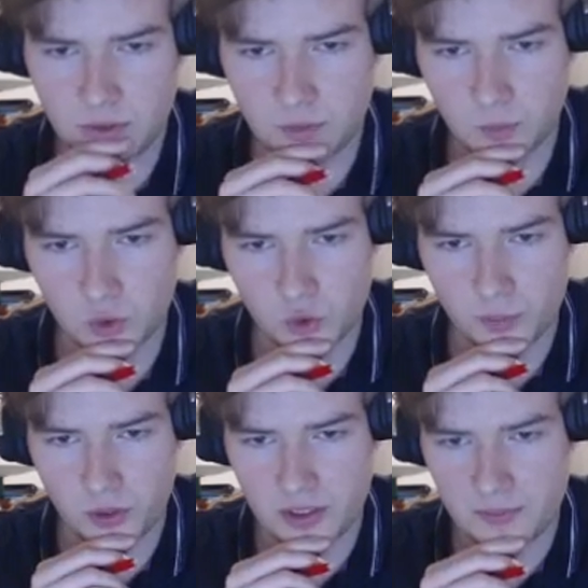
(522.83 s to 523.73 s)
Moi, bon, je vais
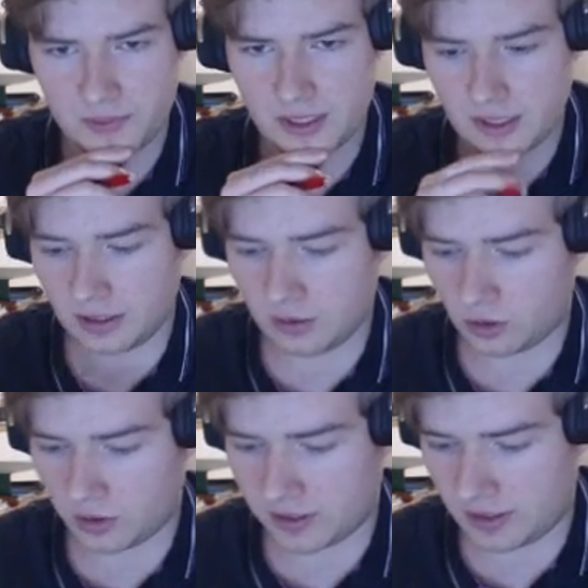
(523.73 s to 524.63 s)
prendre les petits dégâts du
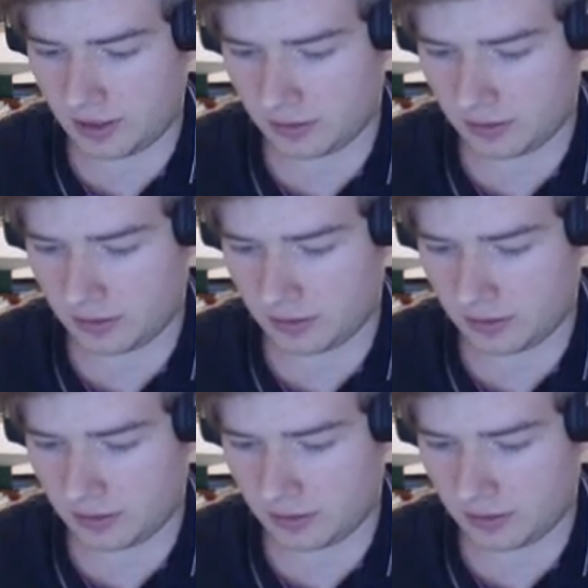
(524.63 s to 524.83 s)
toxique.